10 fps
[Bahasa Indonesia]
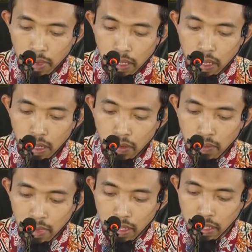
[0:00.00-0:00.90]
bayanu
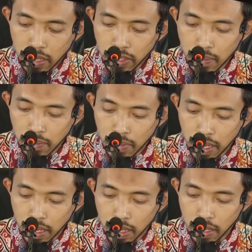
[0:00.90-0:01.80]
man
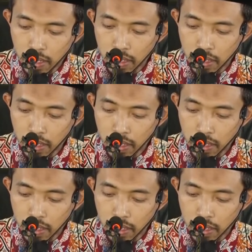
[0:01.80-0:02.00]
tashabbaha